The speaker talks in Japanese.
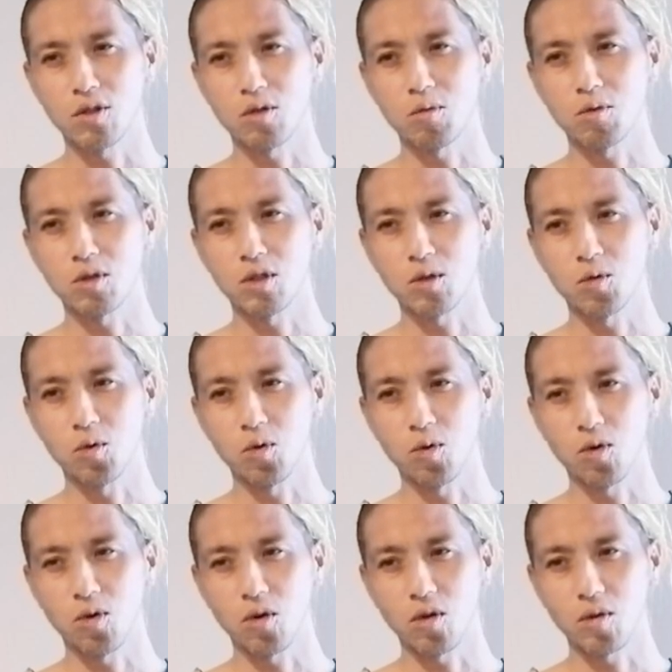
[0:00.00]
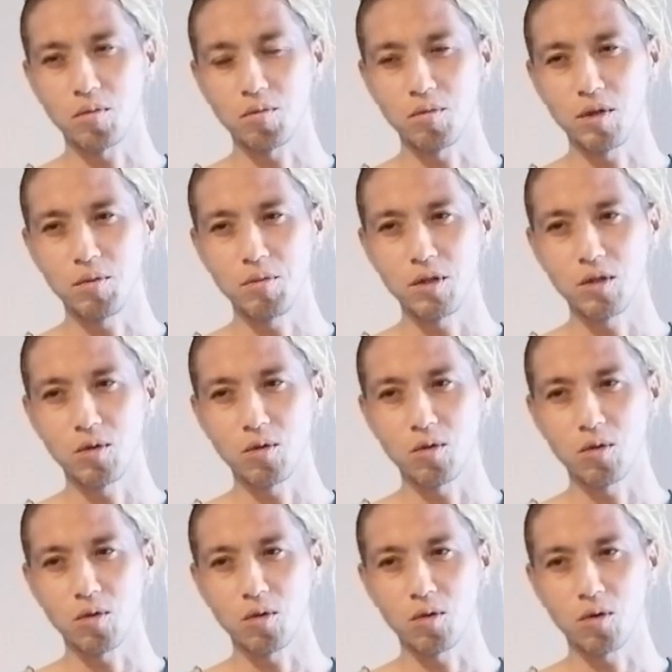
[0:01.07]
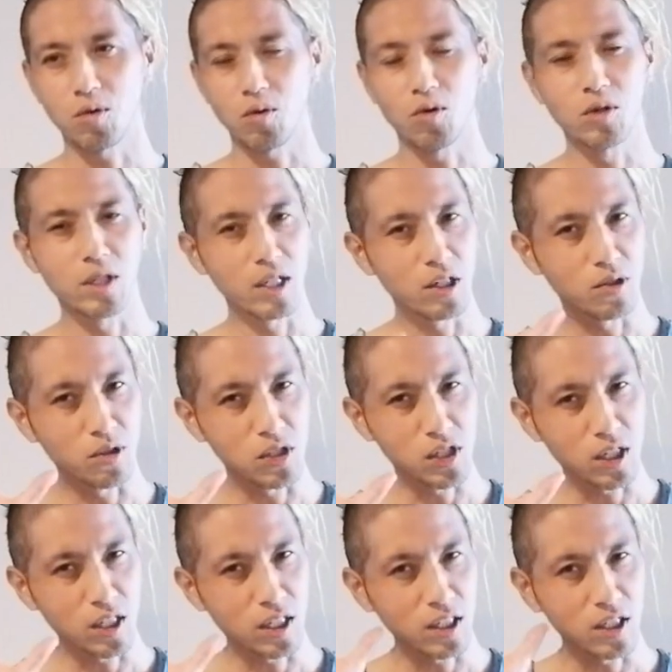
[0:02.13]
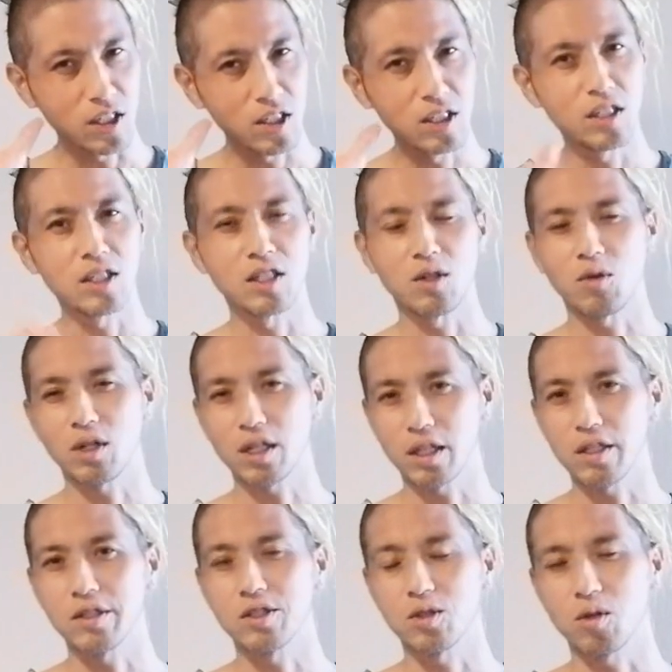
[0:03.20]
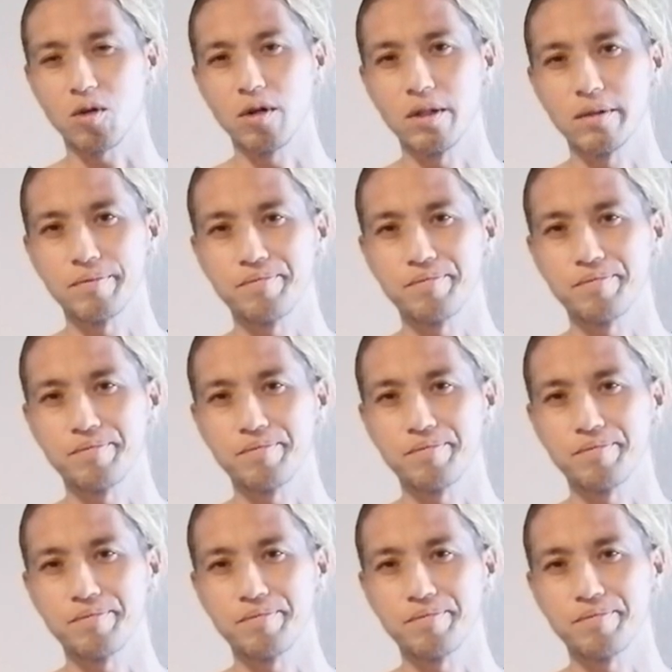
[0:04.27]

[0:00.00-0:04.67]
て思ってこう耳をこう大きくしてね聞いてたわけですよ。